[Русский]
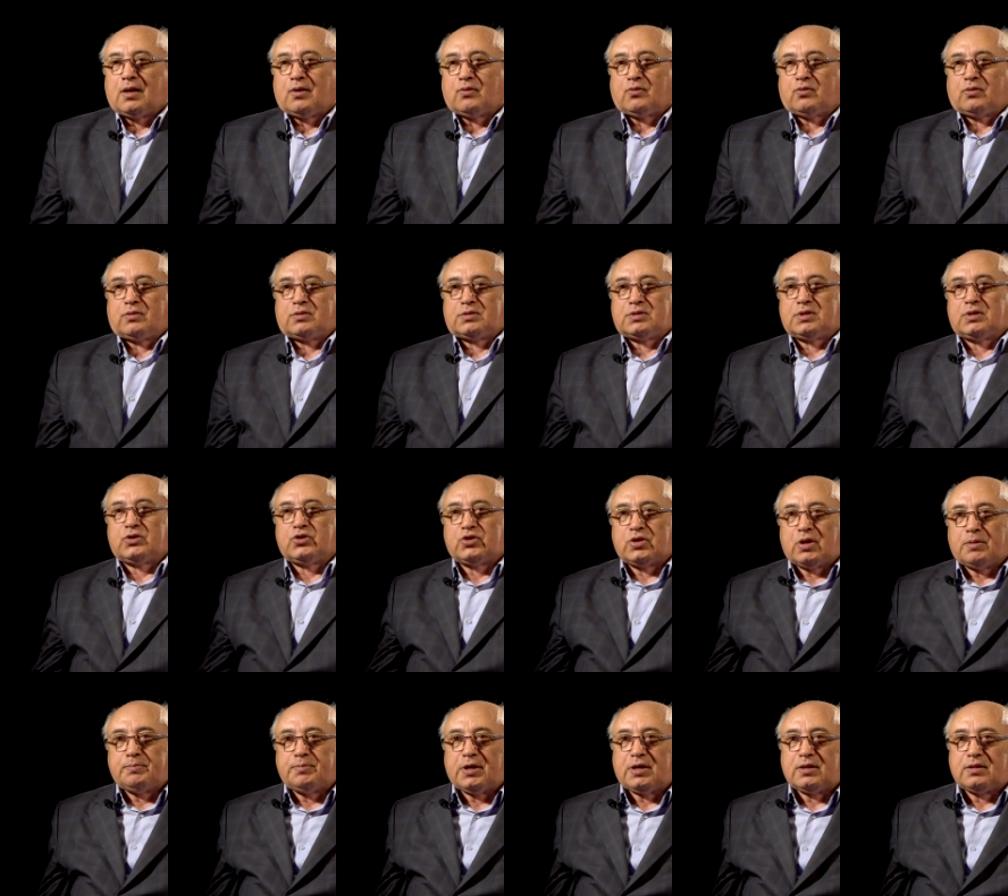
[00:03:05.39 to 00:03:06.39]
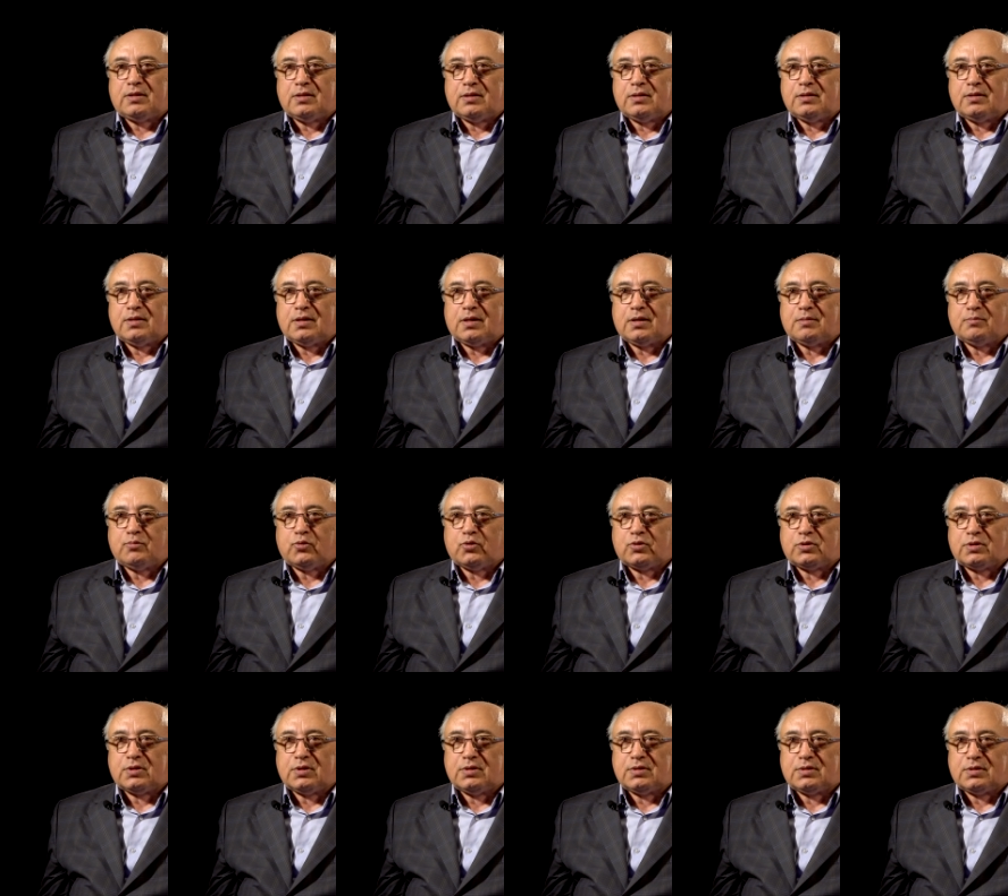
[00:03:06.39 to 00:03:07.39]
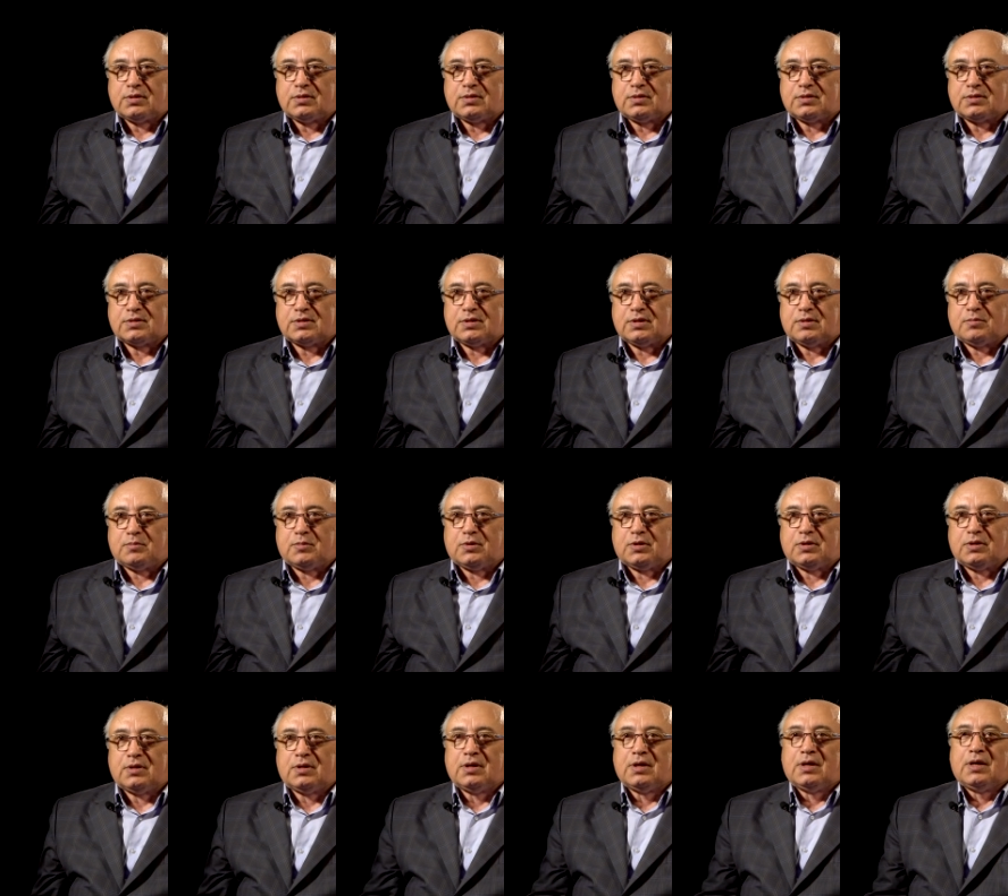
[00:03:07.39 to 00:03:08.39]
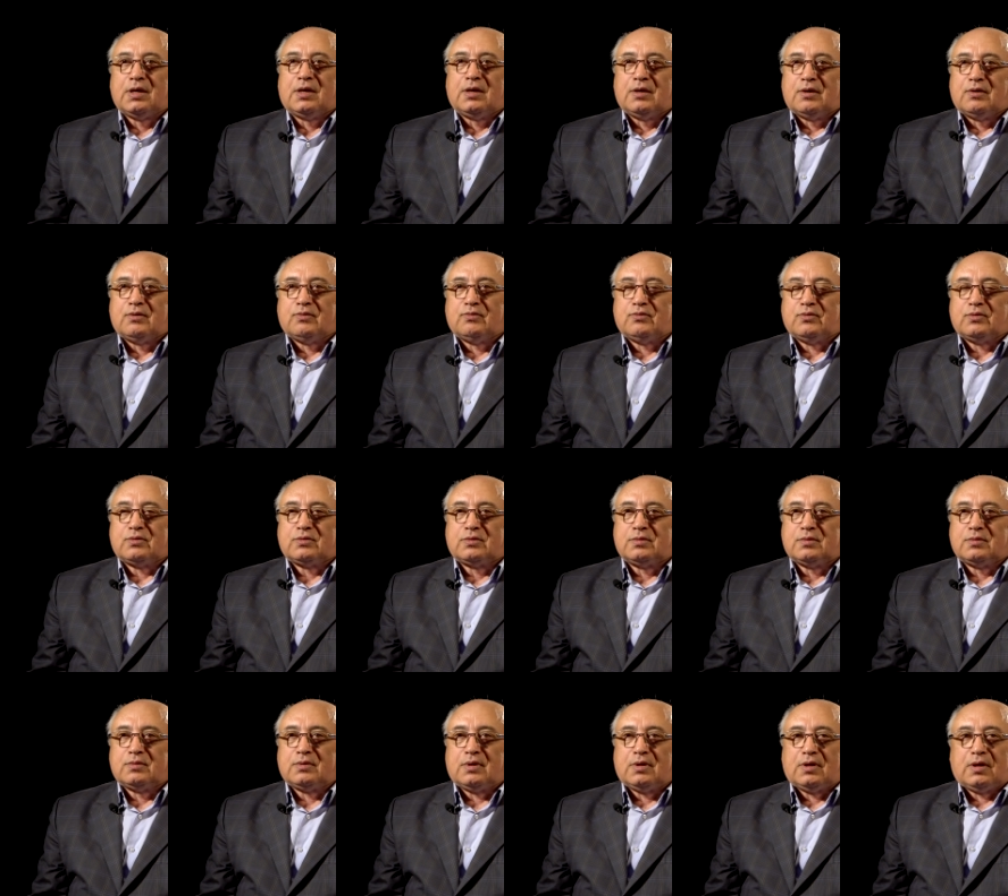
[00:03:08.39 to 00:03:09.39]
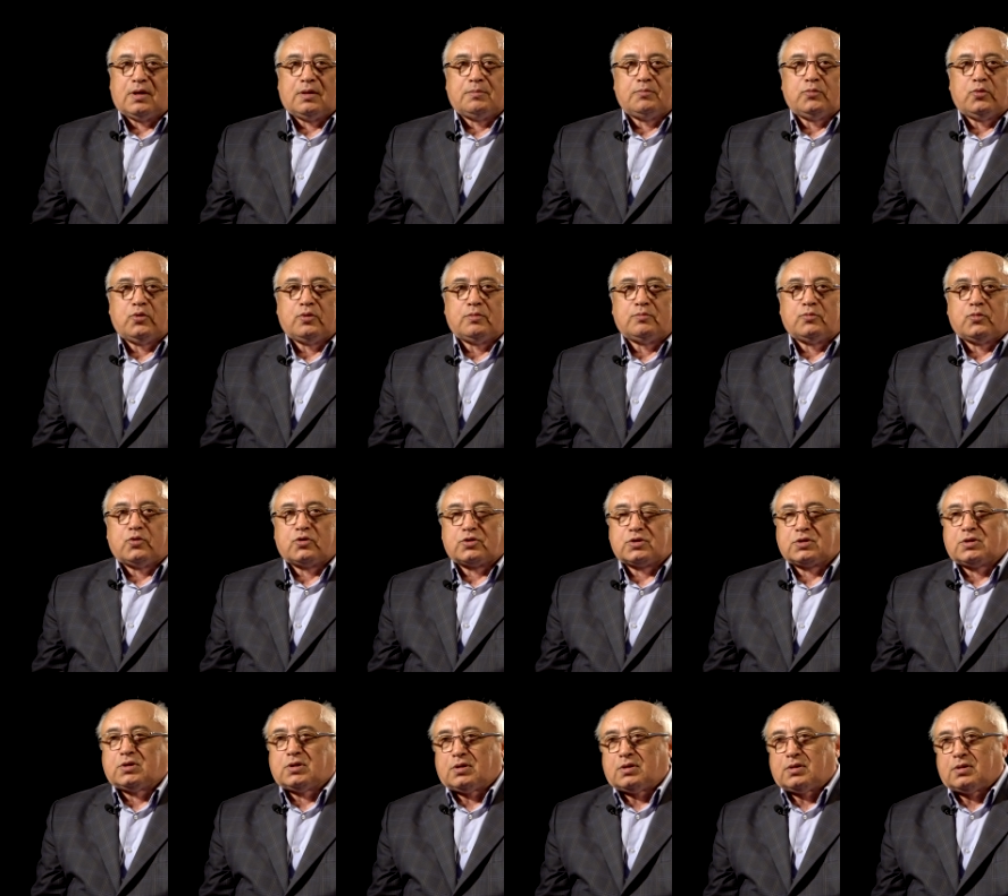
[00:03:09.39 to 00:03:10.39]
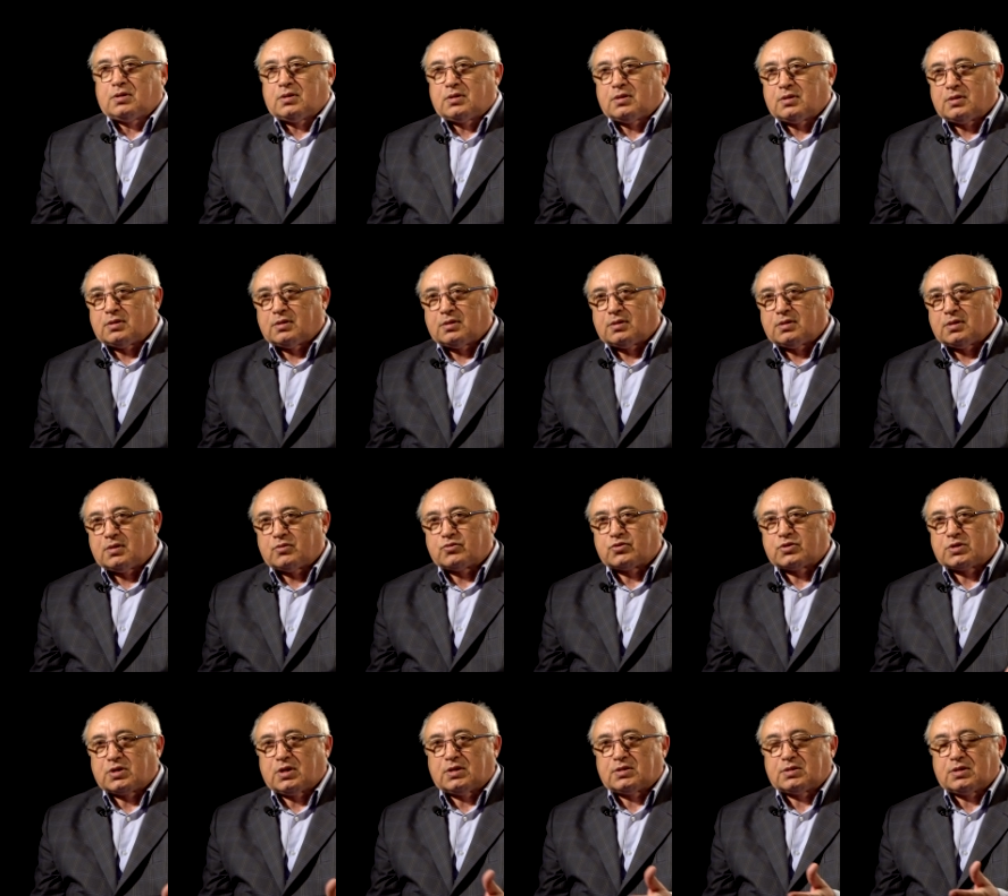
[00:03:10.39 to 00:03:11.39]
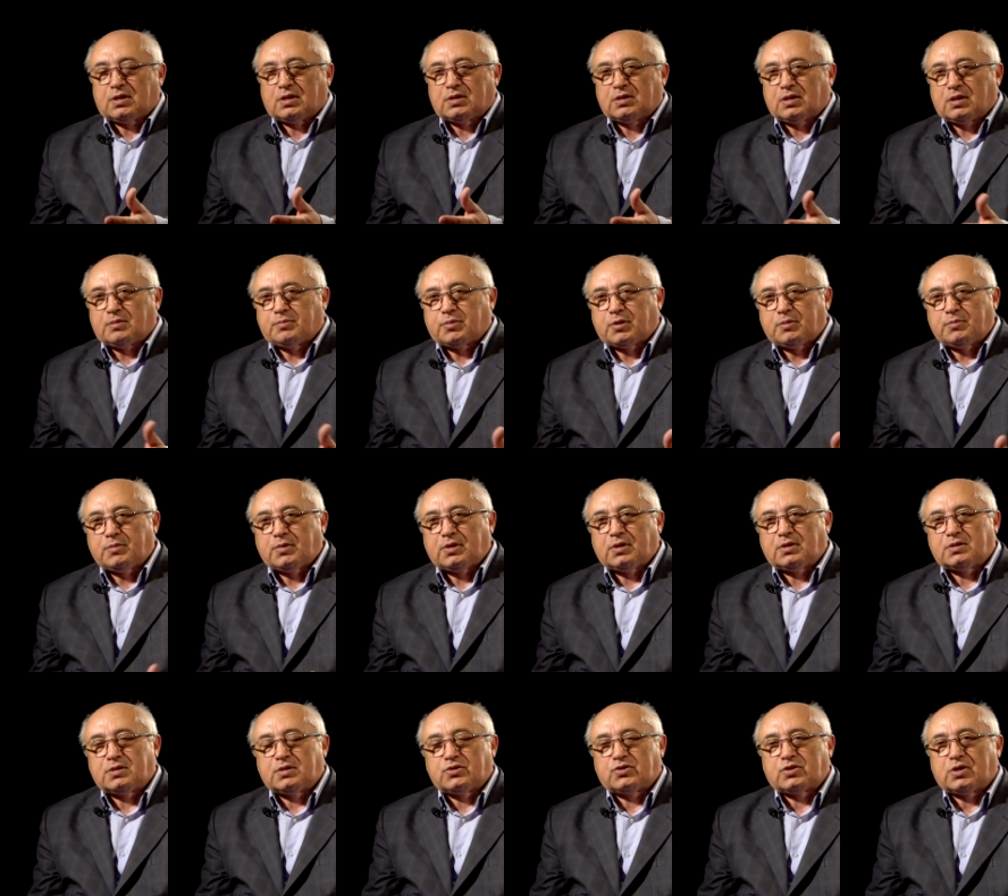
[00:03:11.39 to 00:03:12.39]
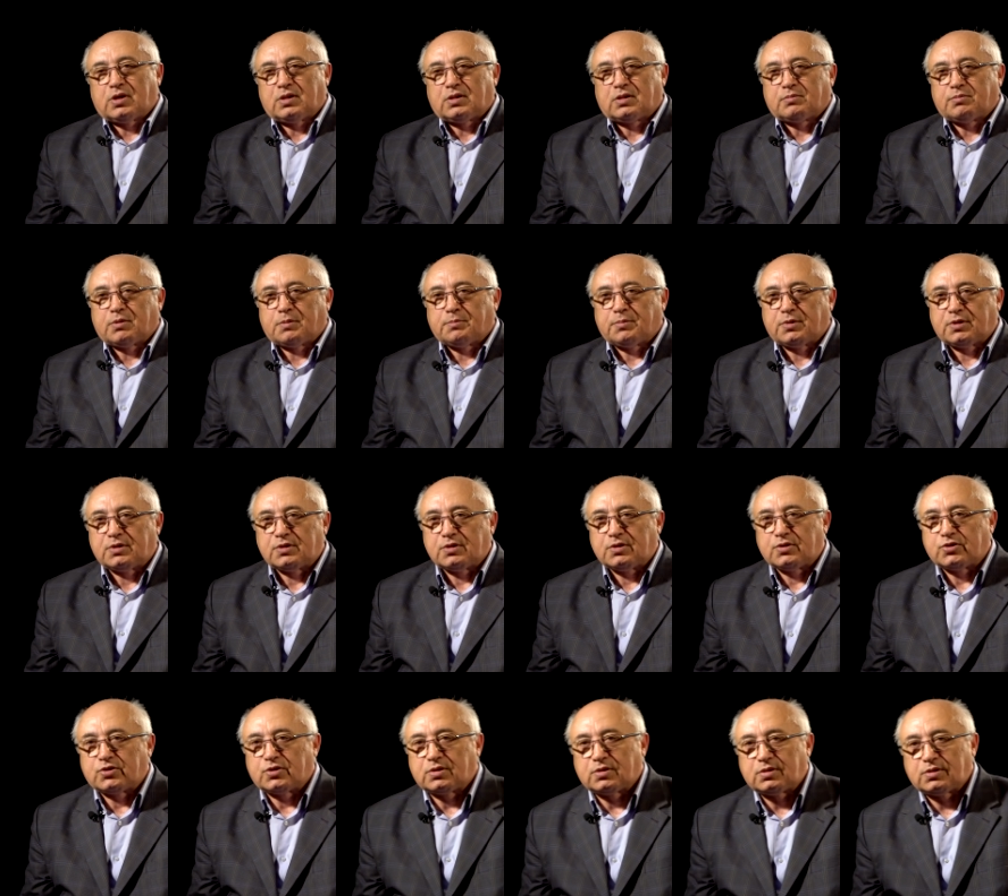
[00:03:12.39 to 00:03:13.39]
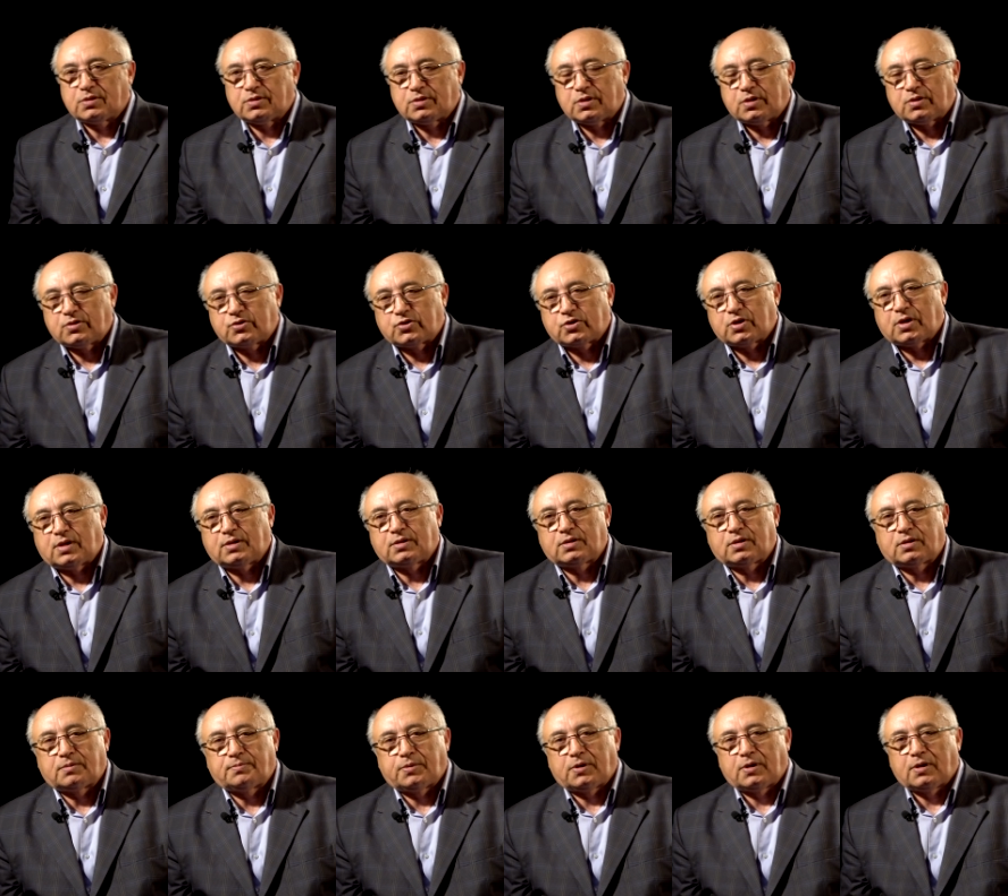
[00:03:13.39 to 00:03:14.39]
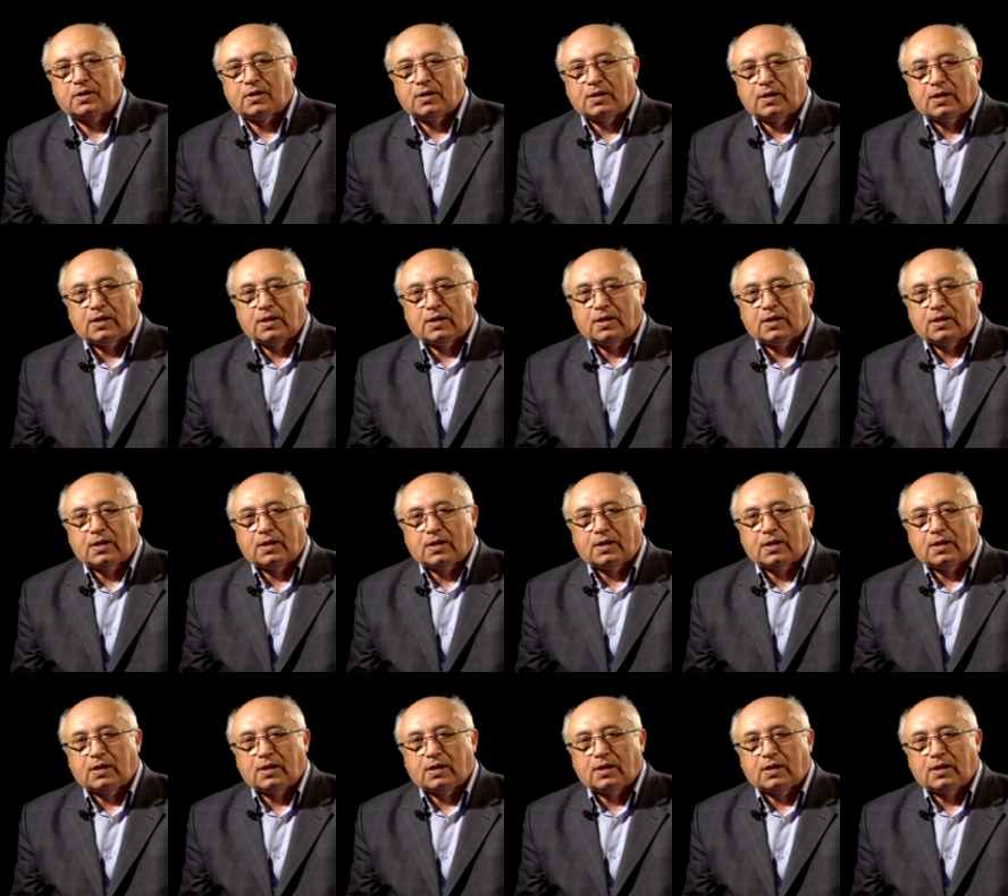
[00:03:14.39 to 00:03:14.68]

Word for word: Вот, значит, опять не работает это самое. Вот. Объем мозга, э, я уже сказал на примере Зинчантропа, Зинчантропа,